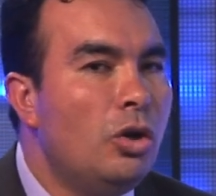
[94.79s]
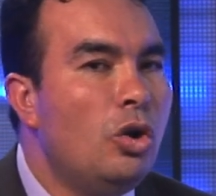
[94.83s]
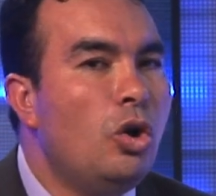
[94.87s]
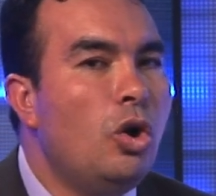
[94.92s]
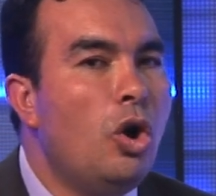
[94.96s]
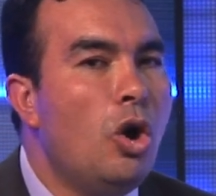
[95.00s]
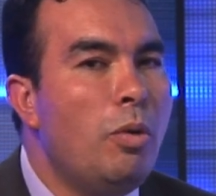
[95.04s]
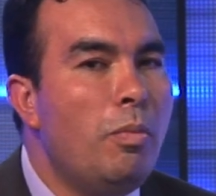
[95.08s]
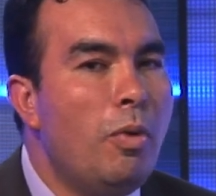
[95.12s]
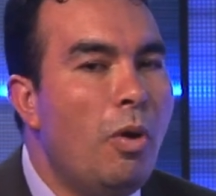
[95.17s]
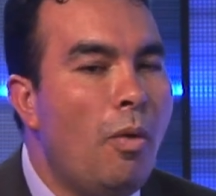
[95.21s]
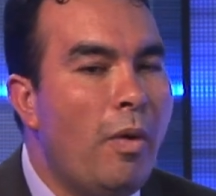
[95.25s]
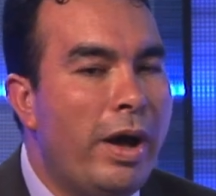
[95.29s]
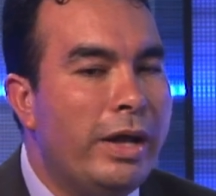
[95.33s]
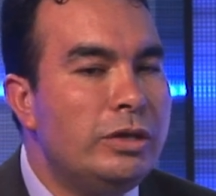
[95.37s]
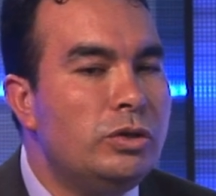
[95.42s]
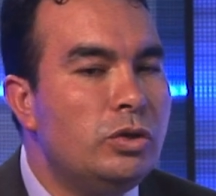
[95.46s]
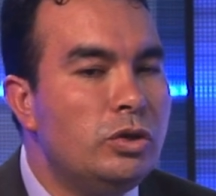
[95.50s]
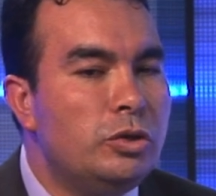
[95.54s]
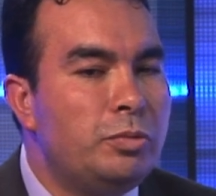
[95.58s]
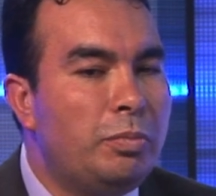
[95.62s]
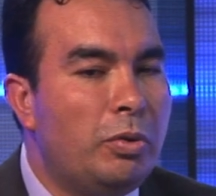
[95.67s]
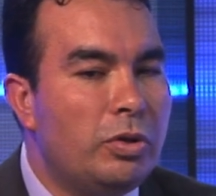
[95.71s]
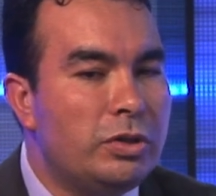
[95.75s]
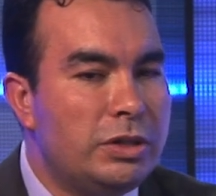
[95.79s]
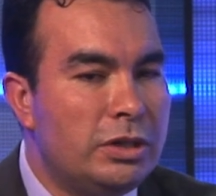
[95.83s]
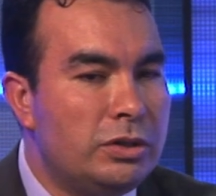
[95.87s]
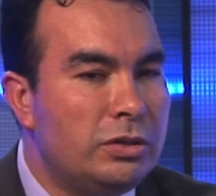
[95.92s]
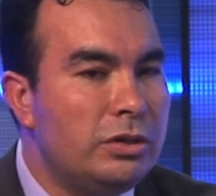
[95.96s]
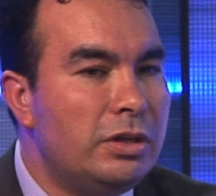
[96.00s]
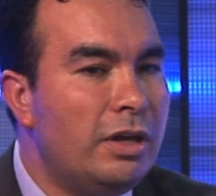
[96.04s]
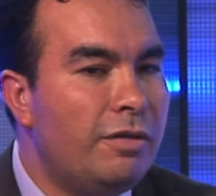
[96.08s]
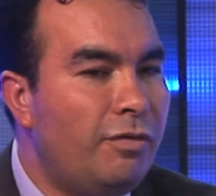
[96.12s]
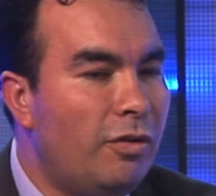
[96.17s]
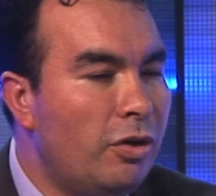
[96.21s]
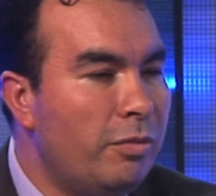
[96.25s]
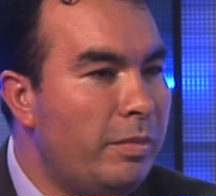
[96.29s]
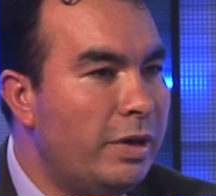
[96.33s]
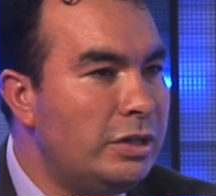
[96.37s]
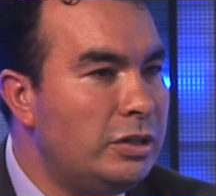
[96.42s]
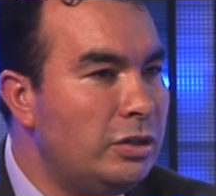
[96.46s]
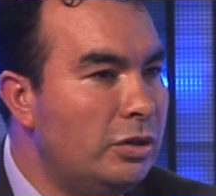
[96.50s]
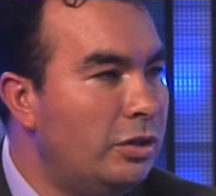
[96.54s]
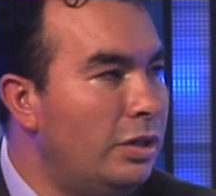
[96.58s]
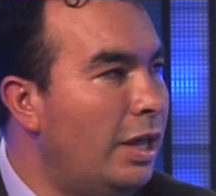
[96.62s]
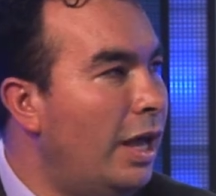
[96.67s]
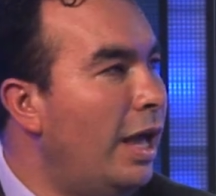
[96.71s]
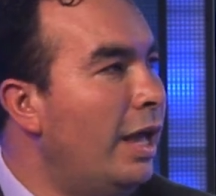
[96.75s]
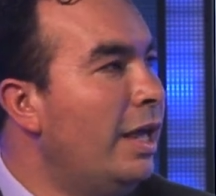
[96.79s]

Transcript: cómo van sus procesos de formación